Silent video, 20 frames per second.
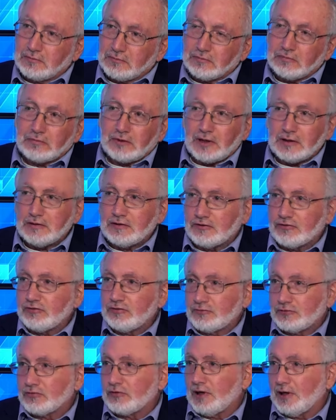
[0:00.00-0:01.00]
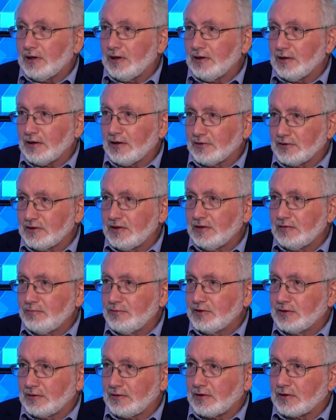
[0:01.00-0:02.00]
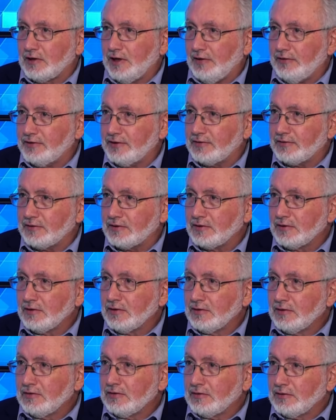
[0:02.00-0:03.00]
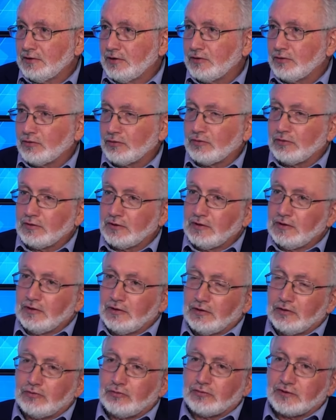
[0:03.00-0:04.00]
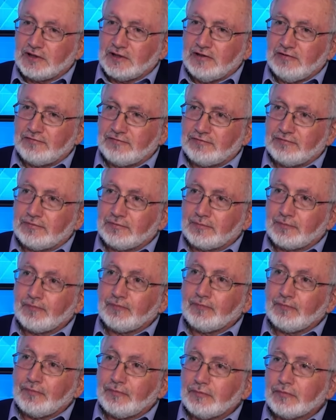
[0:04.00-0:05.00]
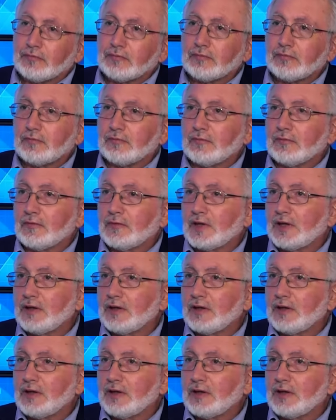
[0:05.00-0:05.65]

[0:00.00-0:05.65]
هذا شيء سؤال خطير بينطرح يعني انه انه تفاجئوا برايك بهذا الموضوع